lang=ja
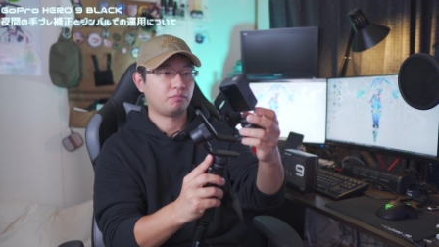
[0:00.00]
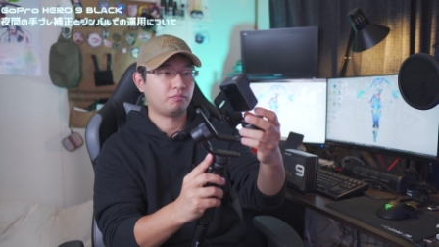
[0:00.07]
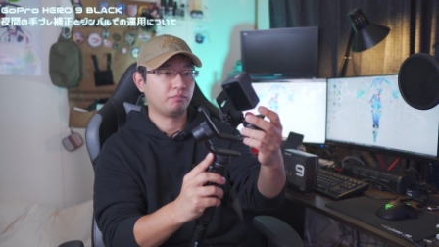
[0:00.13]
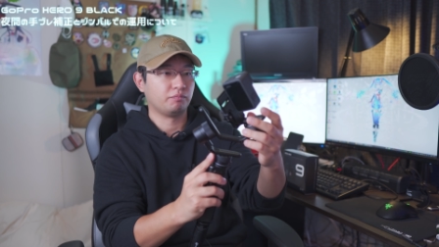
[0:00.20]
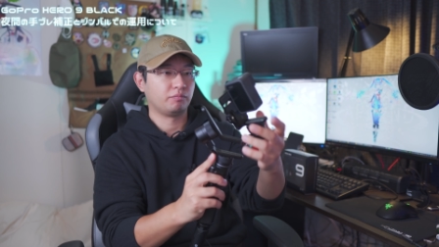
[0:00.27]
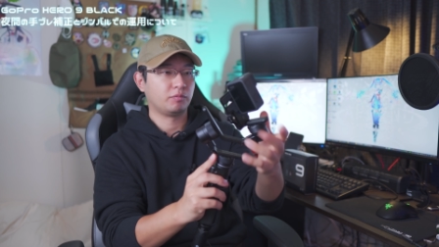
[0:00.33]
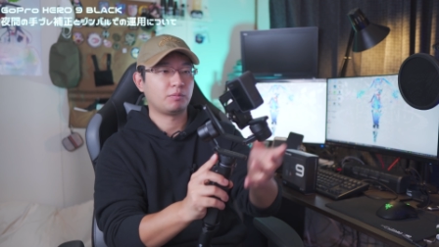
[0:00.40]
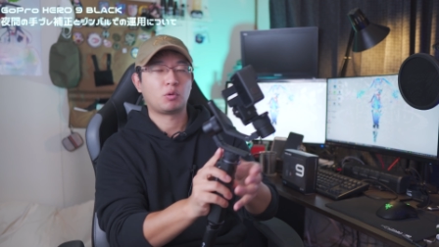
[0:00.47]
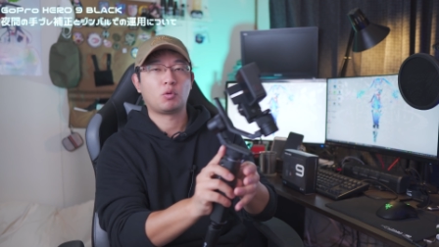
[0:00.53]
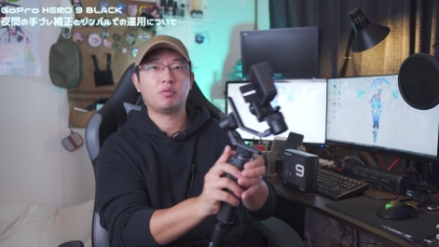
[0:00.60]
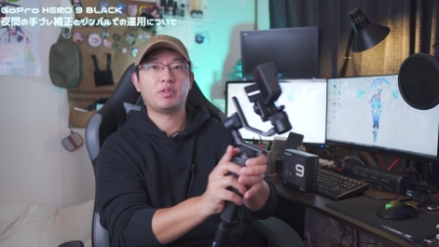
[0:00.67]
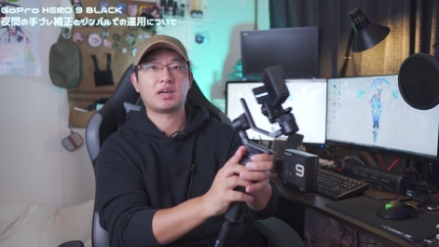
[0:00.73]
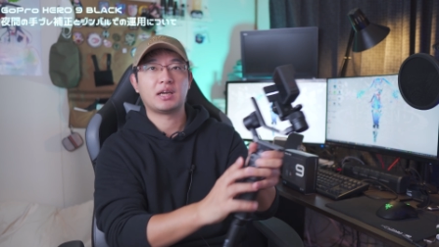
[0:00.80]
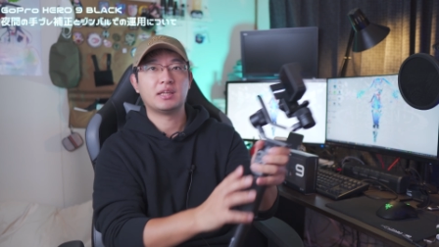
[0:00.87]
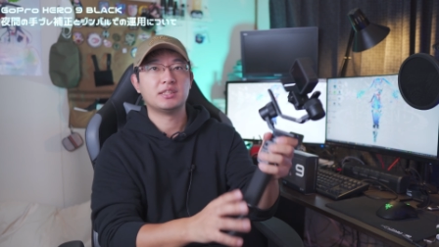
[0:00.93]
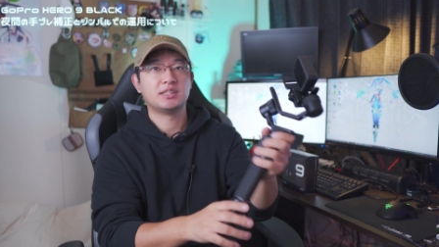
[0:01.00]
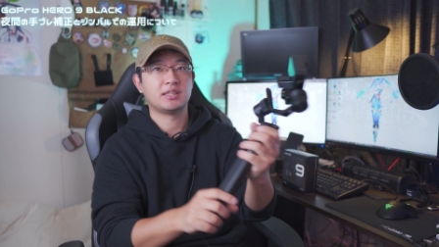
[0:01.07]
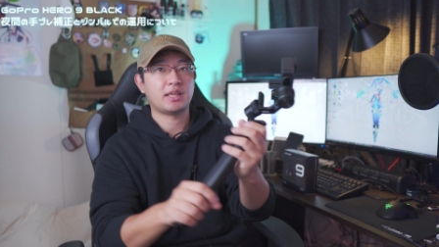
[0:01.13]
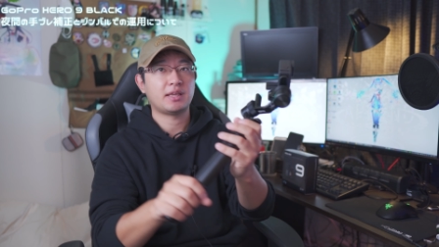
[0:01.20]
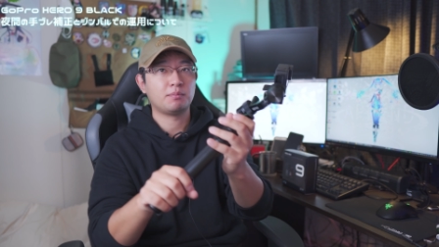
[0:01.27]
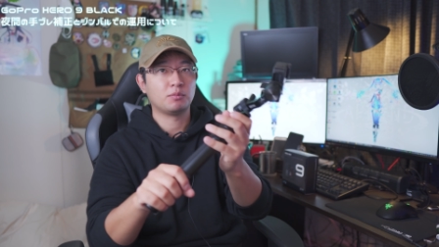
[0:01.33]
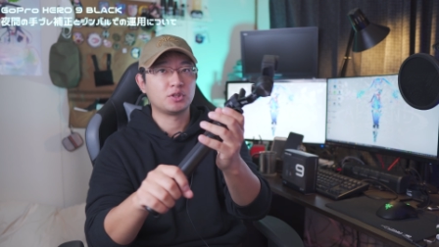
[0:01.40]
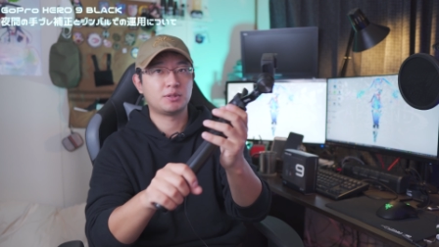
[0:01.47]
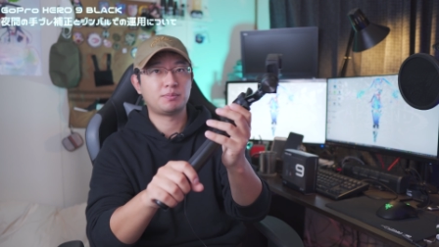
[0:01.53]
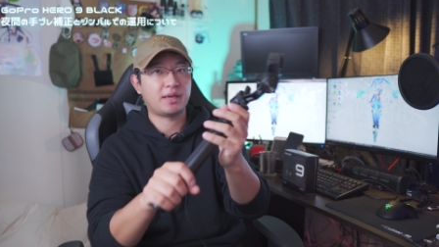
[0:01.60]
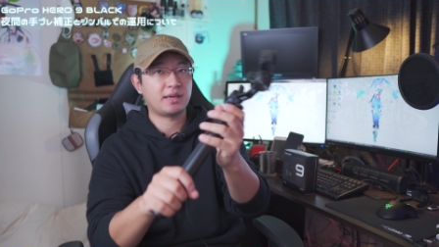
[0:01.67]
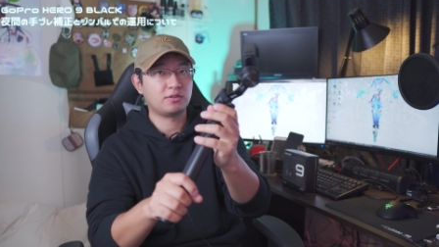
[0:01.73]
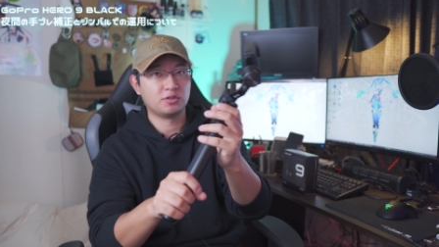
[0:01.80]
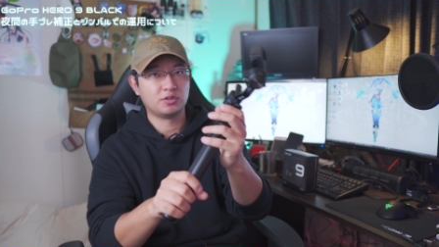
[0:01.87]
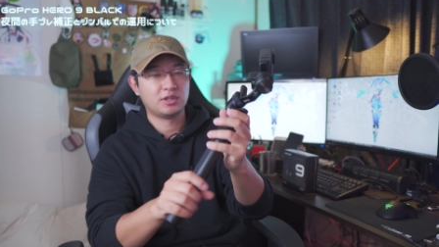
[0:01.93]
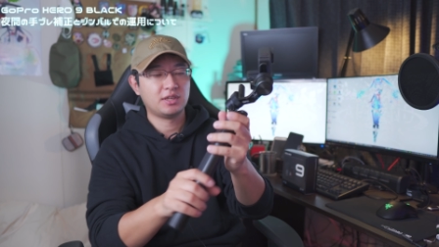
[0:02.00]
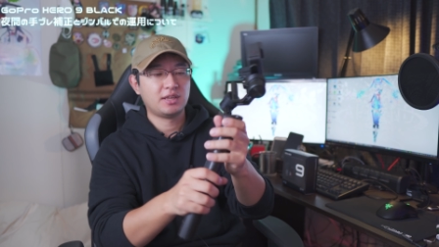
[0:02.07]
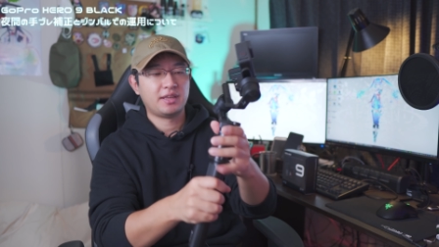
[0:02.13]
うんまあ、こんな感じでね、もう素早く、